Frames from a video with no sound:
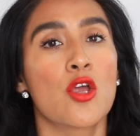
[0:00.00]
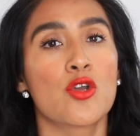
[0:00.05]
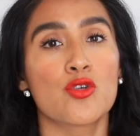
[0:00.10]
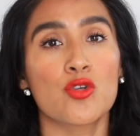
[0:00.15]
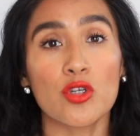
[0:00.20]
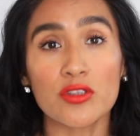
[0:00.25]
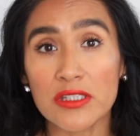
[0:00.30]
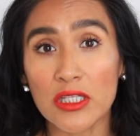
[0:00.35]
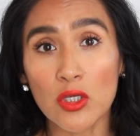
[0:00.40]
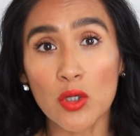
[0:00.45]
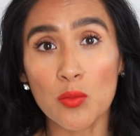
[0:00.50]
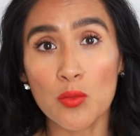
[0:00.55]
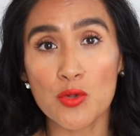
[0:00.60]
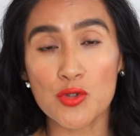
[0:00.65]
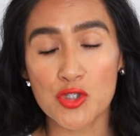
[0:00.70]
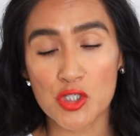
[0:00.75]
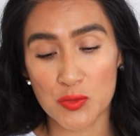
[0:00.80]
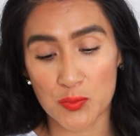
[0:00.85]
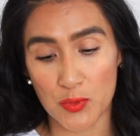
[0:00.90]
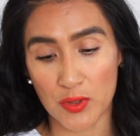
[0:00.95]
No tengo
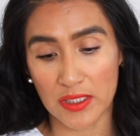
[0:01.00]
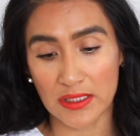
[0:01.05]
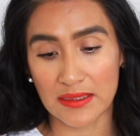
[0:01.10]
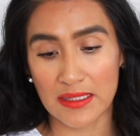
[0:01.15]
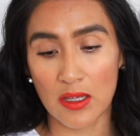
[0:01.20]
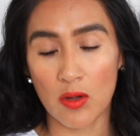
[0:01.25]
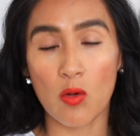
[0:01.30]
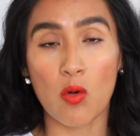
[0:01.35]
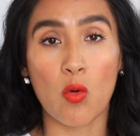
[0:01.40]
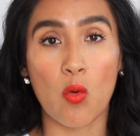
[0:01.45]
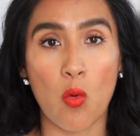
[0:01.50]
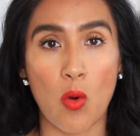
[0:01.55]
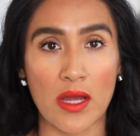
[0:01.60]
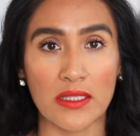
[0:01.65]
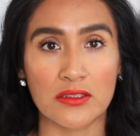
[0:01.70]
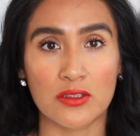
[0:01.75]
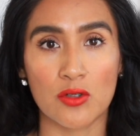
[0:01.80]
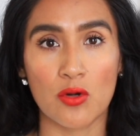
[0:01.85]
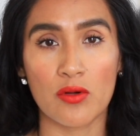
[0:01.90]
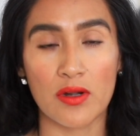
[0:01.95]
muchos porque tengo
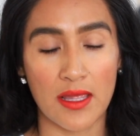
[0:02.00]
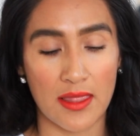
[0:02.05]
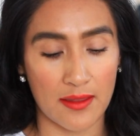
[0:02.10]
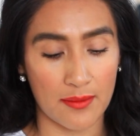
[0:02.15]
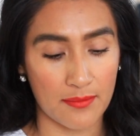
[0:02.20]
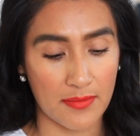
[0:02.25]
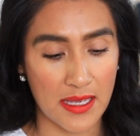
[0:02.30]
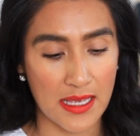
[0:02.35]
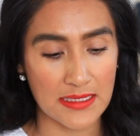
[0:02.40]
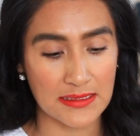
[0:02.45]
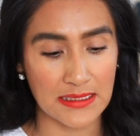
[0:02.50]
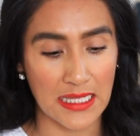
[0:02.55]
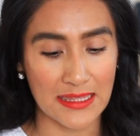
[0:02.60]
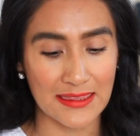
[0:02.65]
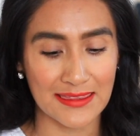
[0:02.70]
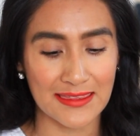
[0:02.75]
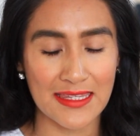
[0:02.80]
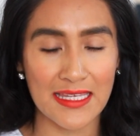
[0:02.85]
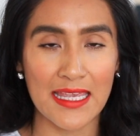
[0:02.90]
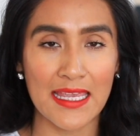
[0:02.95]
cuatro nada más
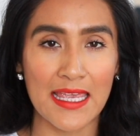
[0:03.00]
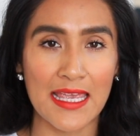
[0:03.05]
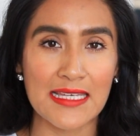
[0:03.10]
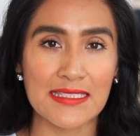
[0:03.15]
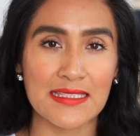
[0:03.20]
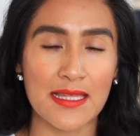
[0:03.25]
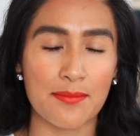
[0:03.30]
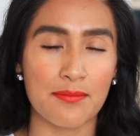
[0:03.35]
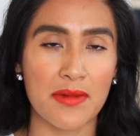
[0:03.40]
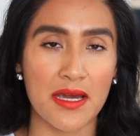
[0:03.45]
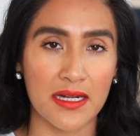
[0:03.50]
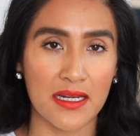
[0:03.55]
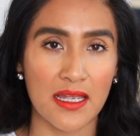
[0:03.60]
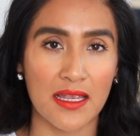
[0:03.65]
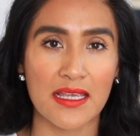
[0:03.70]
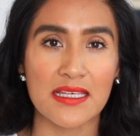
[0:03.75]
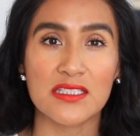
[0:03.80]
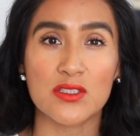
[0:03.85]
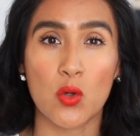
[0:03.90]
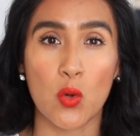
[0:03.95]
de esta
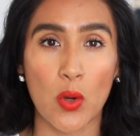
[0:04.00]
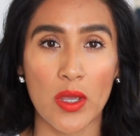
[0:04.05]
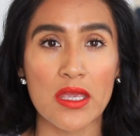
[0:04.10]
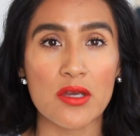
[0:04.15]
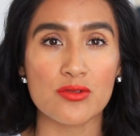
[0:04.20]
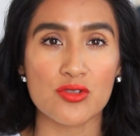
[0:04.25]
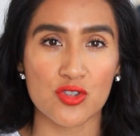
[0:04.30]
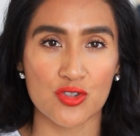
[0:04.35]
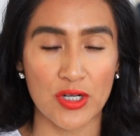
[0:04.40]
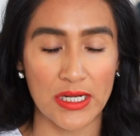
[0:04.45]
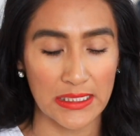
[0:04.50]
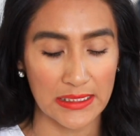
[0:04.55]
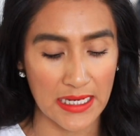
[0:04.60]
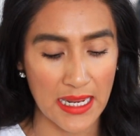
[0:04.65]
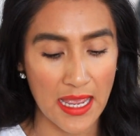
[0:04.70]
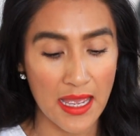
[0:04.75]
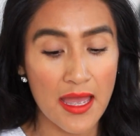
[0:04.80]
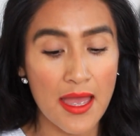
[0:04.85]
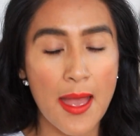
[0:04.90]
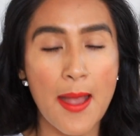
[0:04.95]
marca que es Quay
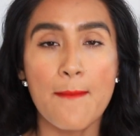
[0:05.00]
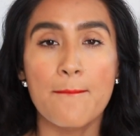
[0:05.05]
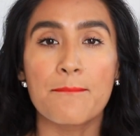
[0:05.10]
Australia.